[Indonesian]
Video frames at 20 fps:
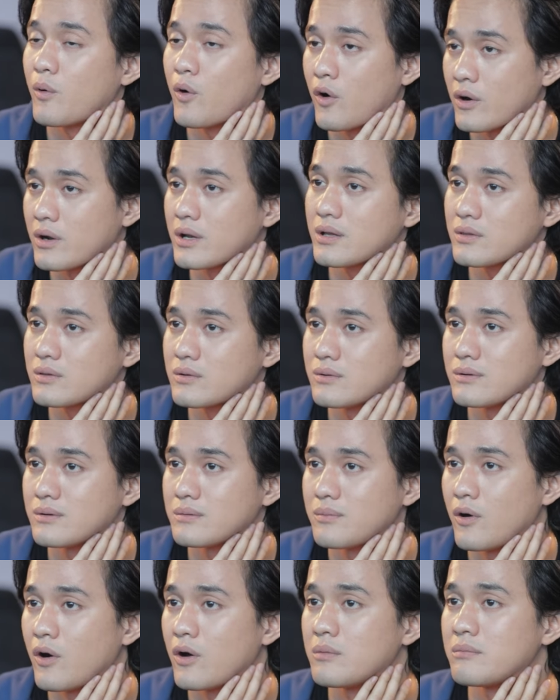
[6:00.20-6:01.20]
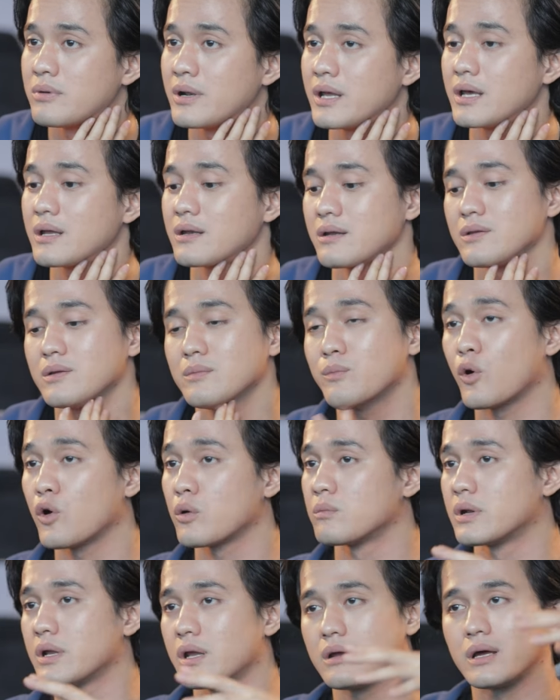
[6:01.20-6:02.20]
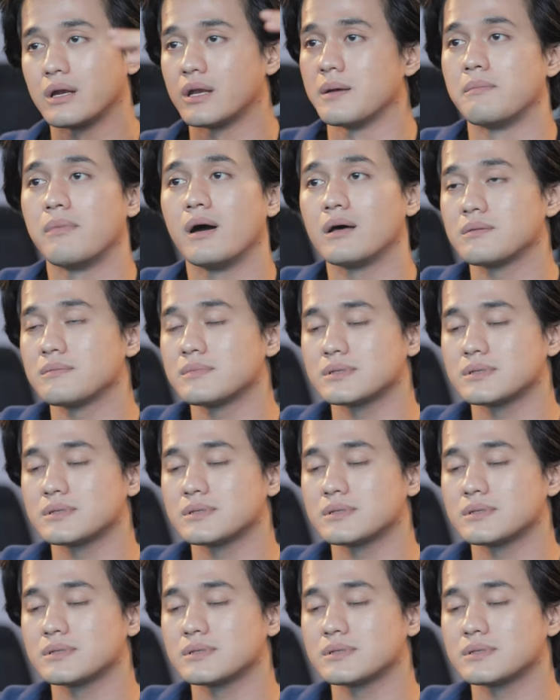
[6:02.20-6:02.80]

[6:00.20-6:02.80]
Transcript: pohon itu pohon beringin itu pohon beringin gede banget